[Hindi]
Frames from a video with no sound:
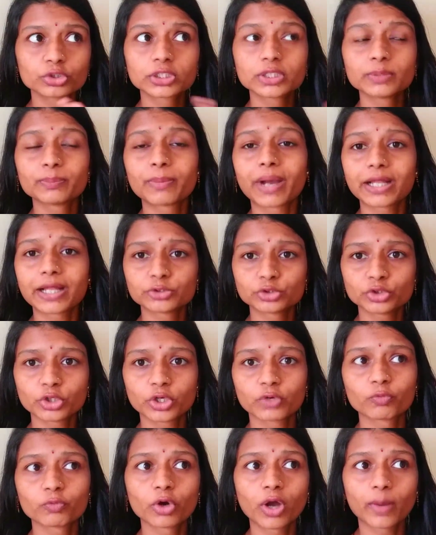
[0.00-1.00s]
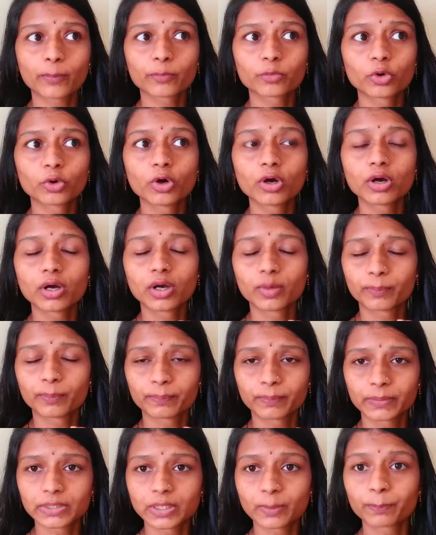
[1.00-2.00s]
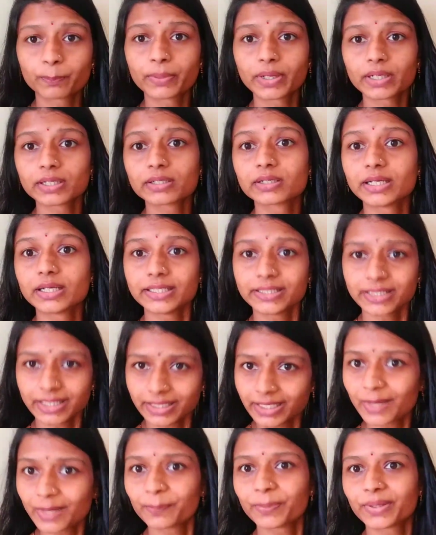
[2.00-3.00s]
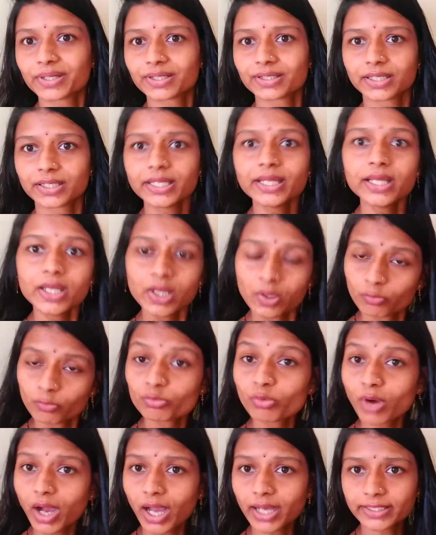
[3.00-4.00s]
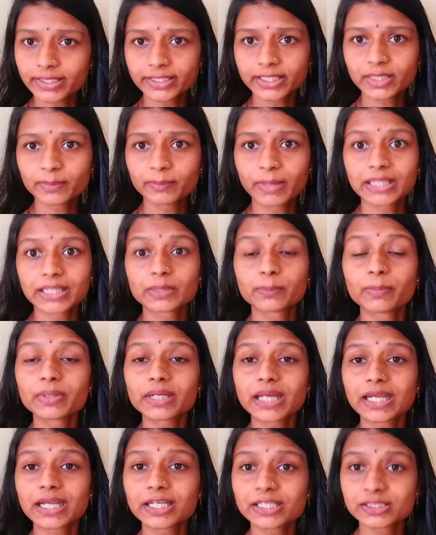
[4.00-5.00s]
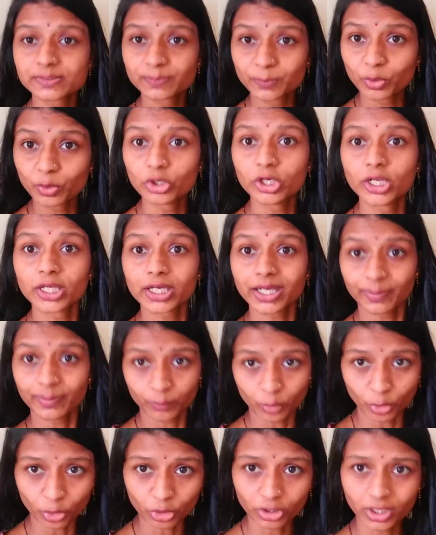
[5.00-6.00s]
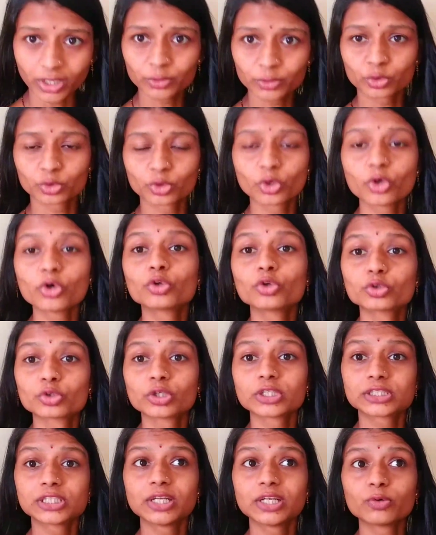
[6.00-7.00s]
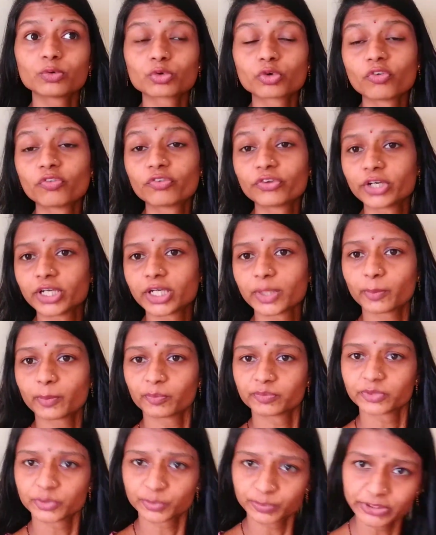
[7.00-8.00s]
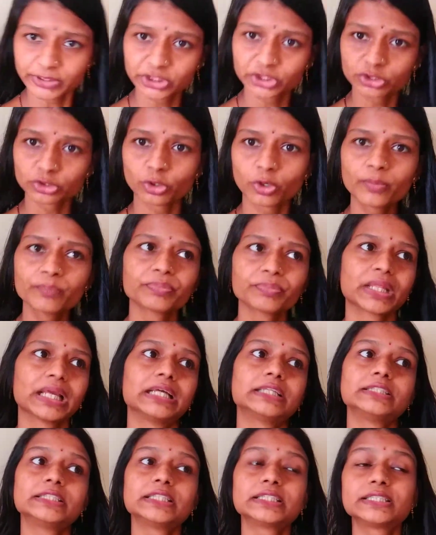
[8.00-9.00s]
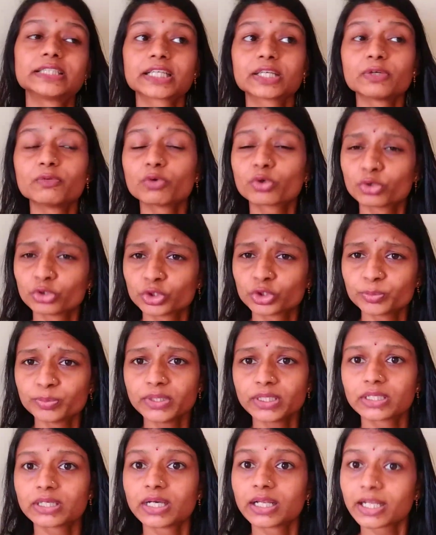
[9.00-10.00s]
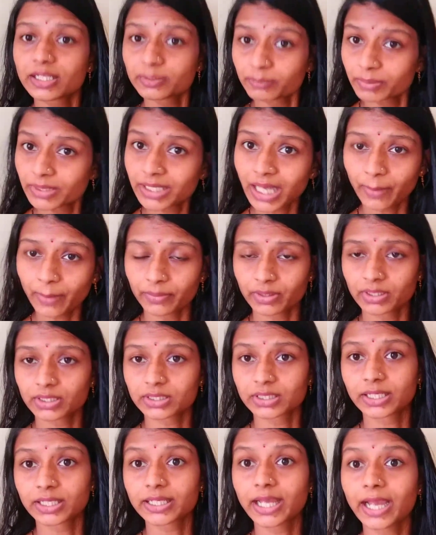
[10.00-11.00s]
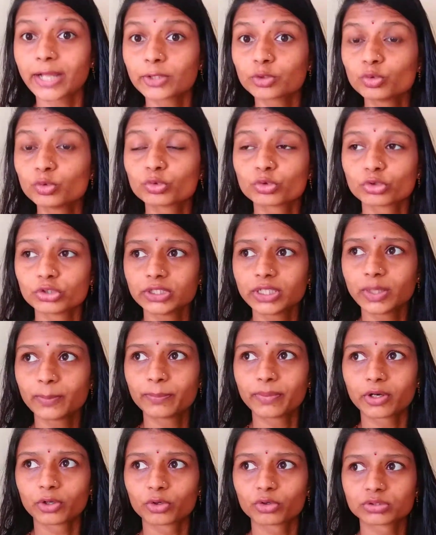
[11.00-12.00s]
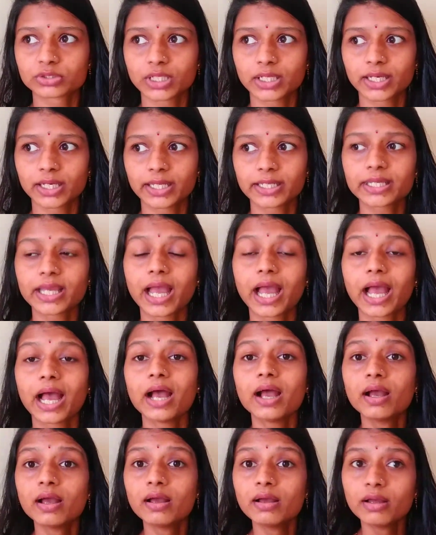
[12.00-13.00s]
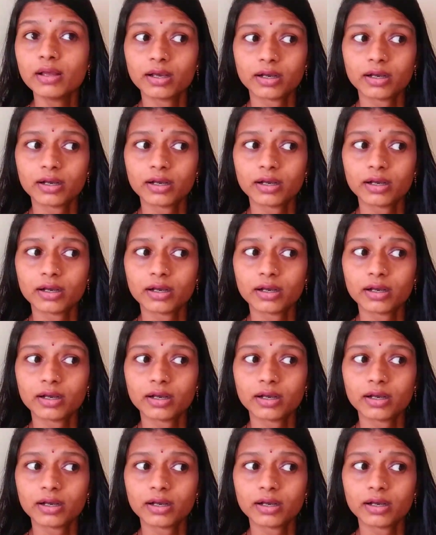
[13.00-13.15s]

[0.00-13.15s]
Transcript: उसकी बात जो है वो आपको मतलब पट गई या नहीं पट गई वो आगे की बात है बट एटलीस्ट बोलने का मौका तो दो तो इसलिए उनको फ्रीडम ऑफ स्पीच दो जिससे कि वो कुछ भी गलत भी काम अगर करके आए तो उनको ये भरोसा रहे कि हाँ